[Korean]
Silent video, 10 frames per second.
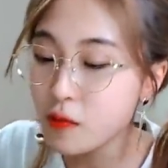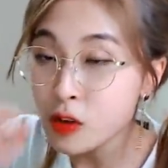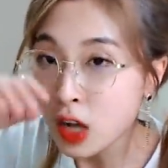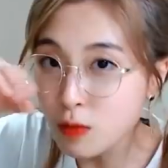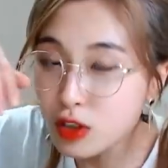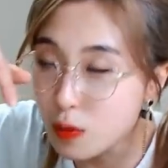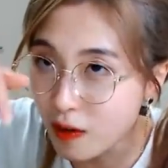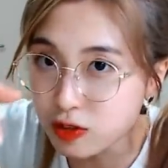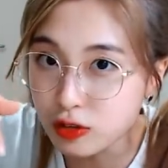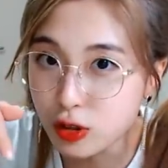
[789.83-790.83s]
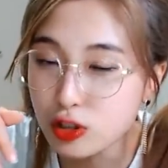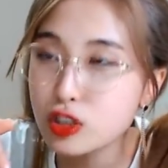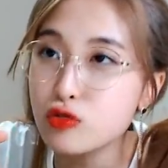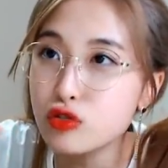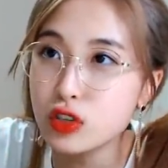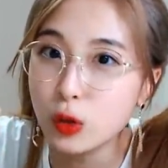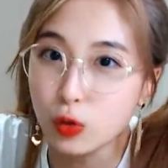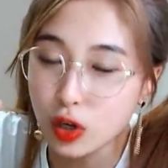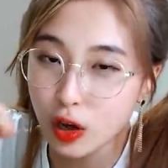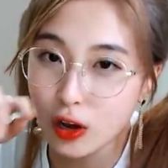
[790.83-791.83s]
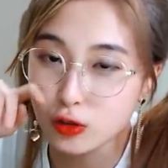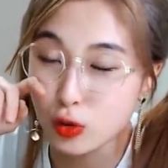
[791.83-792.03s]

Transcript: 밑을 봤었어. 19층에 도착해가지고.